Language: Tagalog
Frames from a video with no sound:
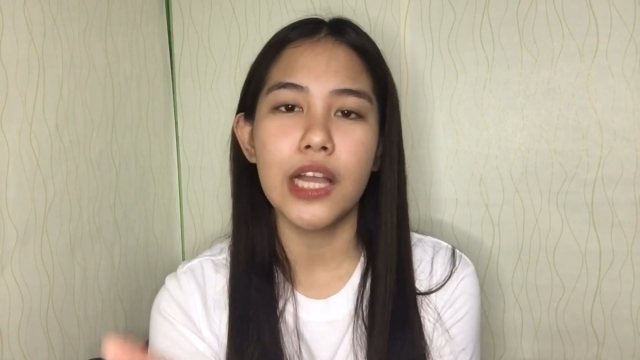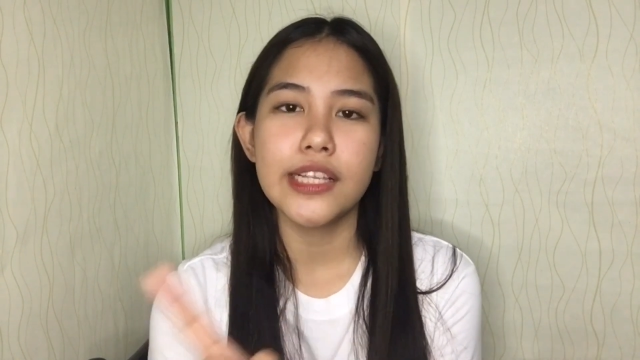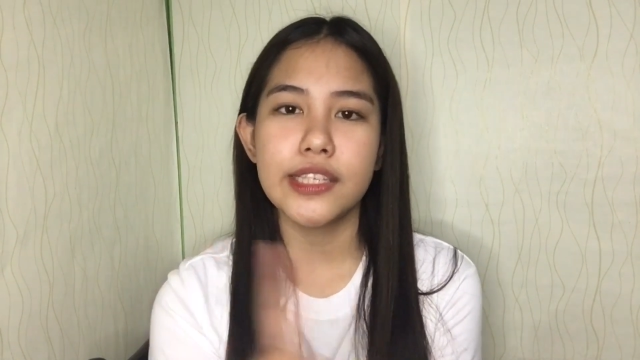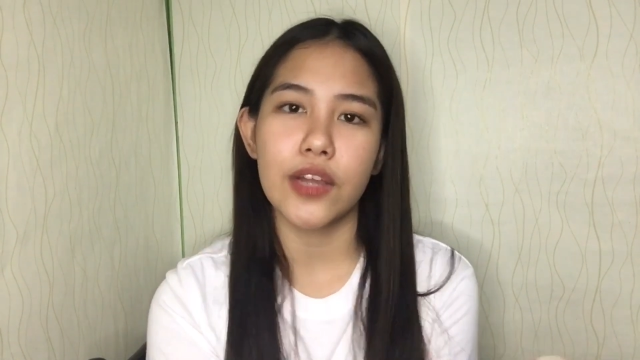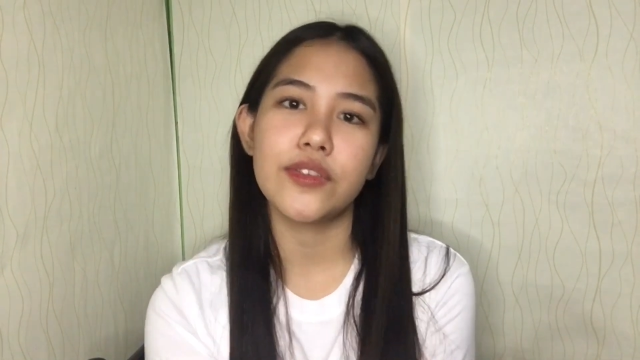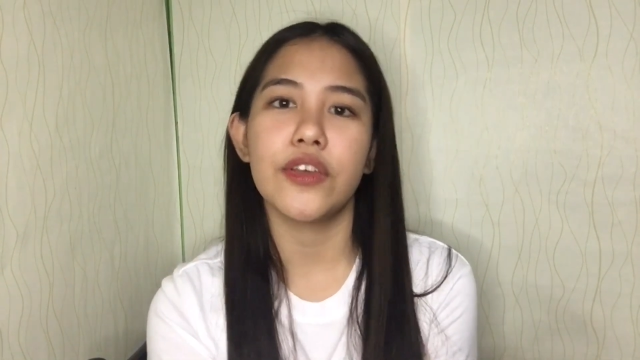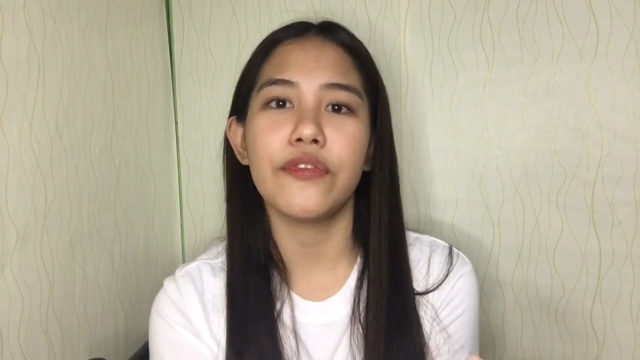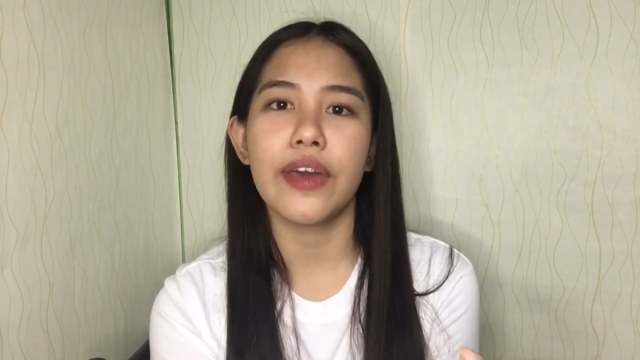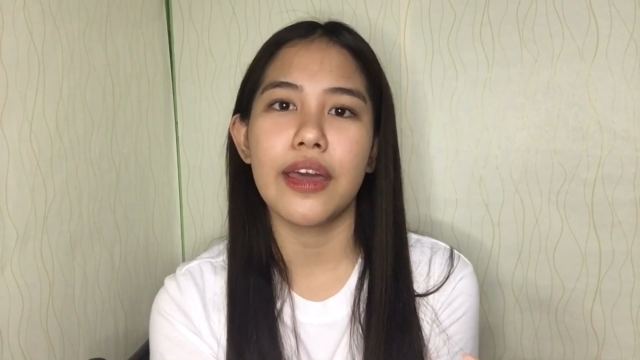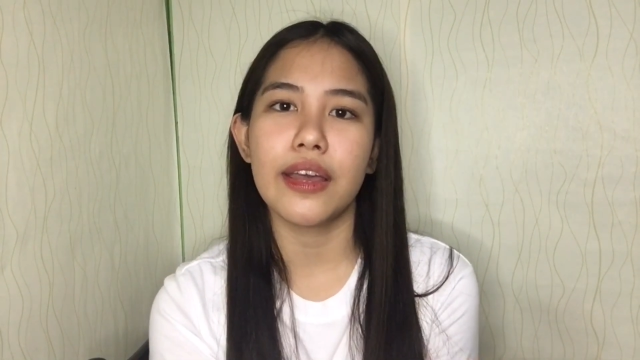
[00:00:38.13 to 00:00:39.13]
sound
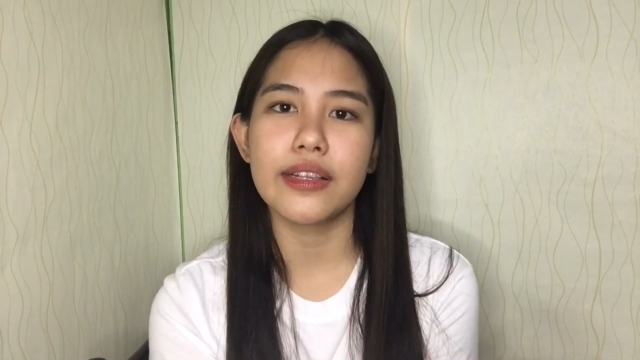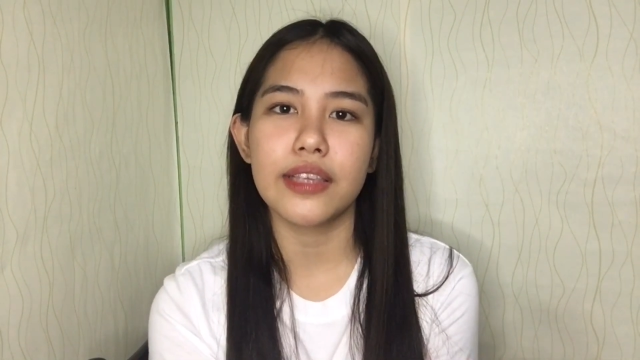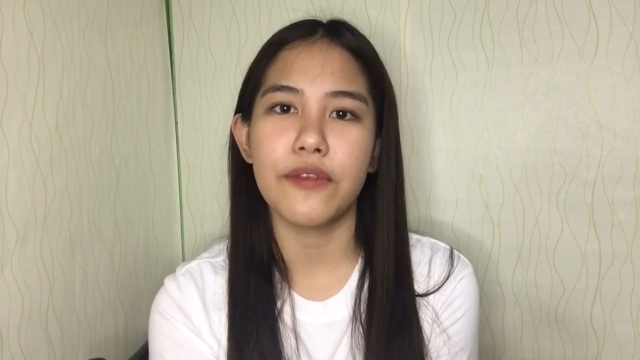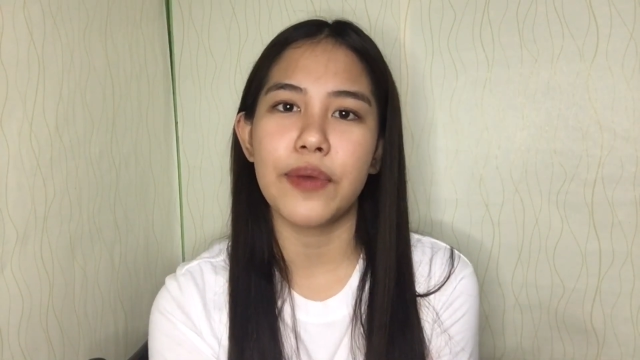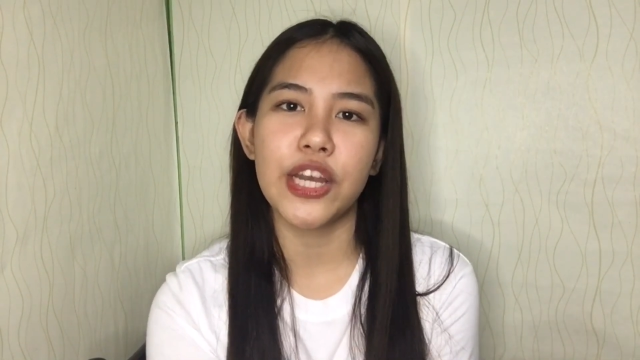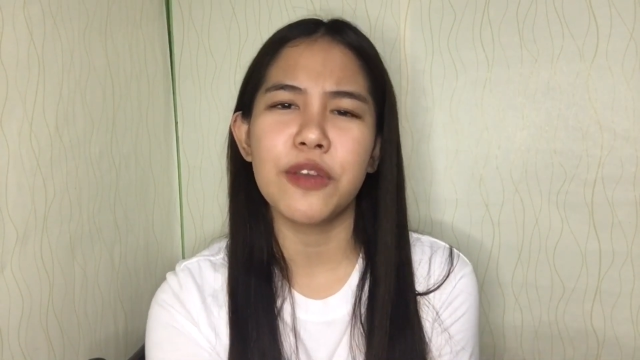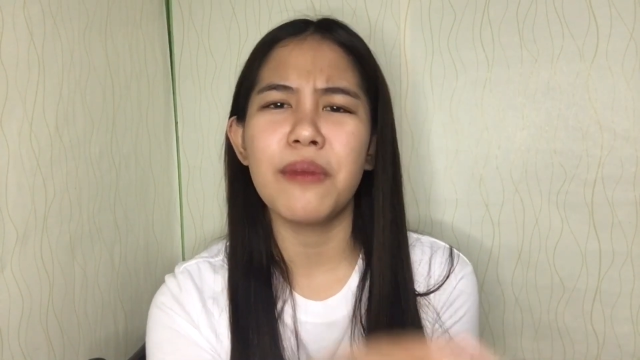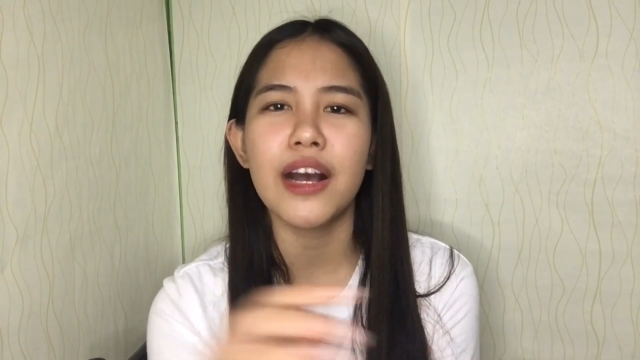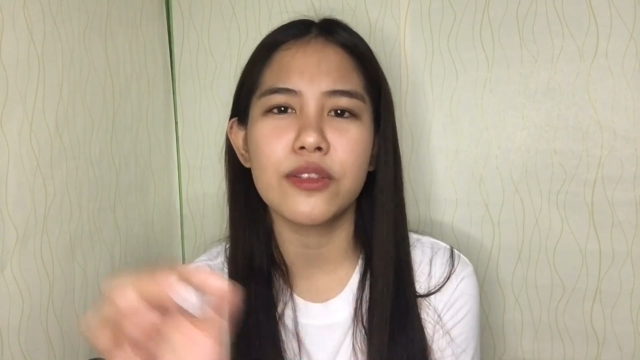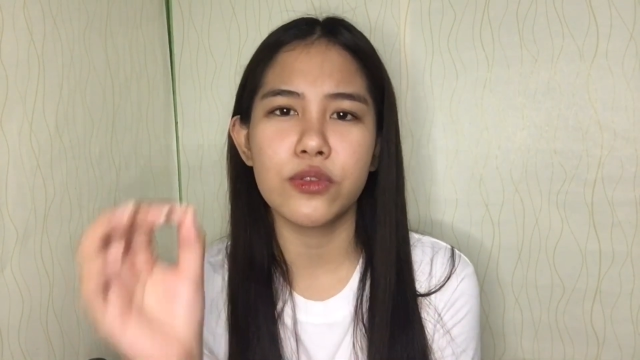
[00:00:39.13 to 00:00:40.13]
effects, and paano yung
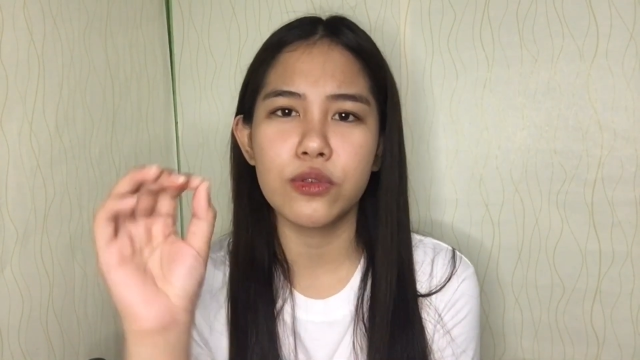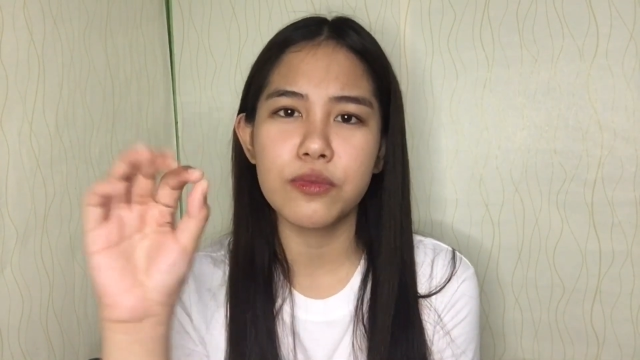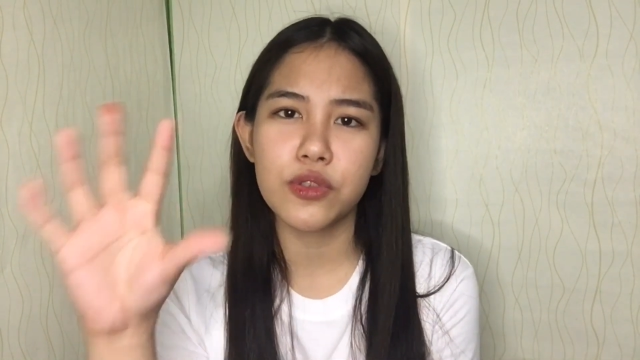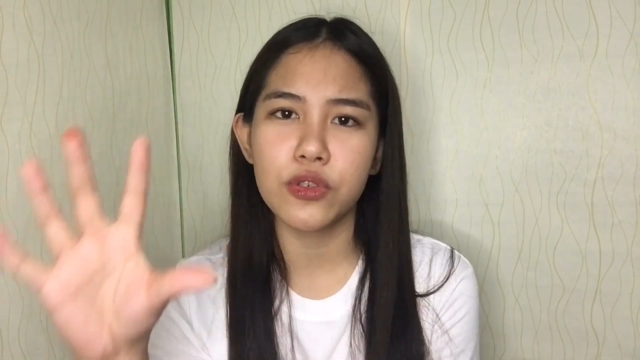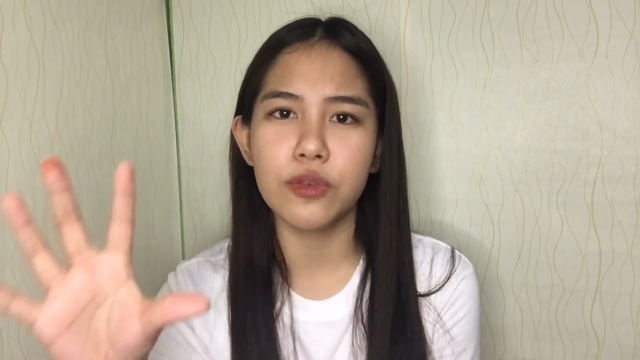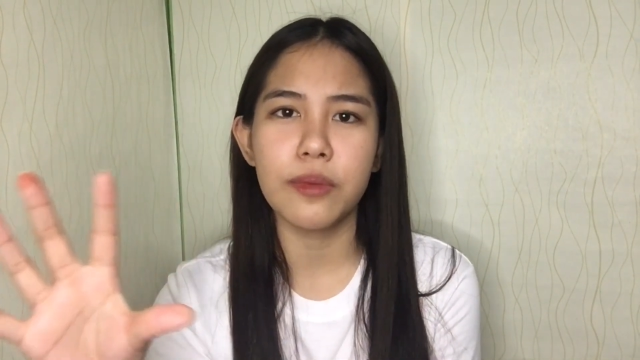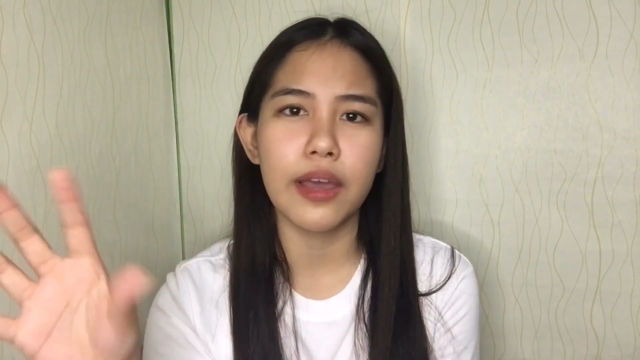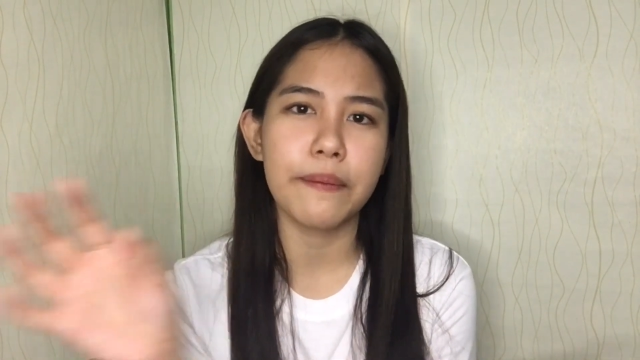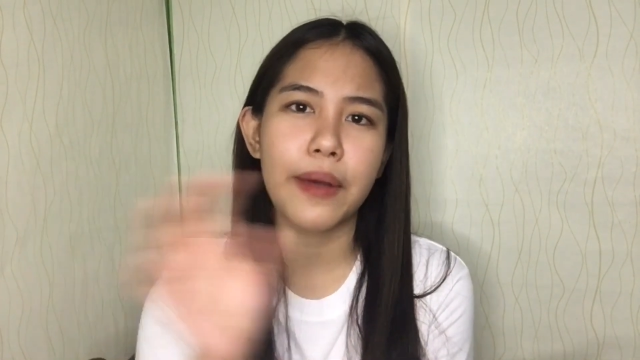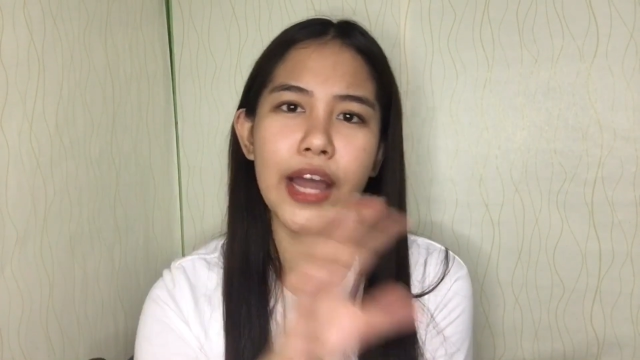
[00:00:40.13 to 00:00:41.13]
mga zoom-zoom,
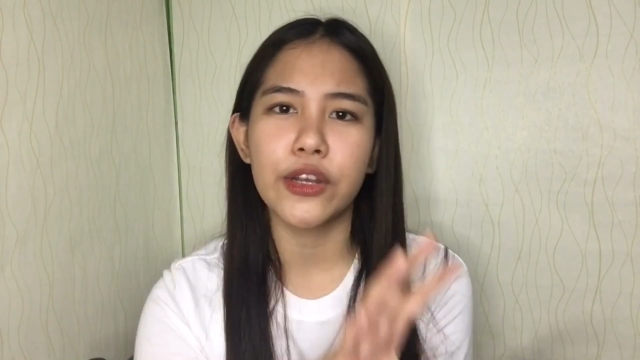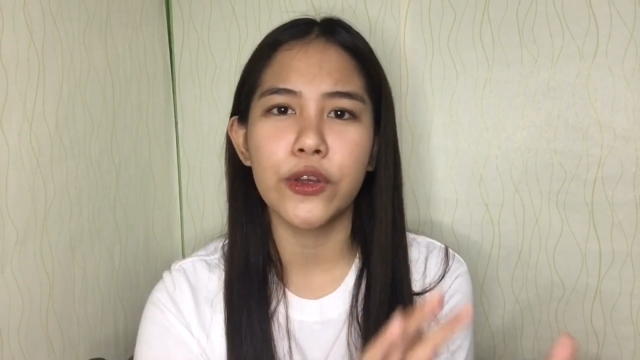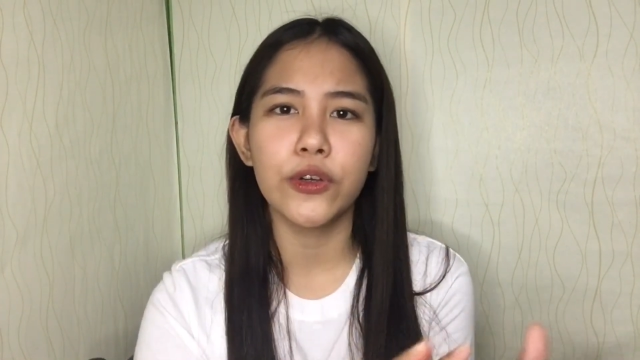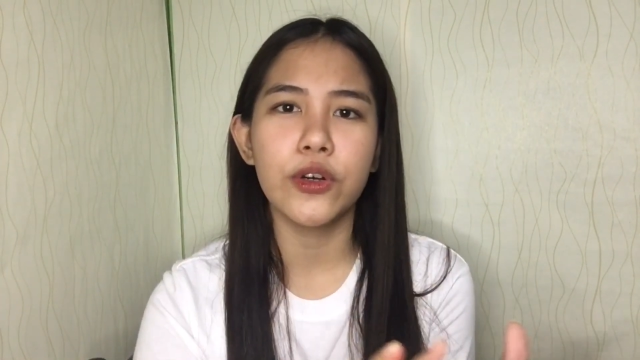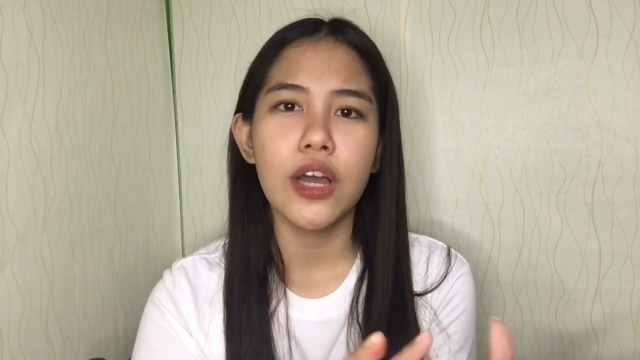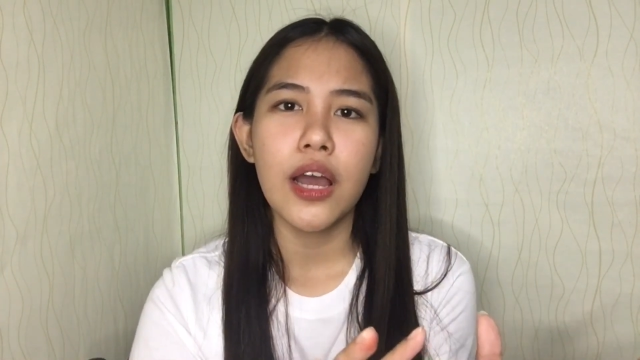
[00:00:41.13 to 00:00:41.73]
and paano yung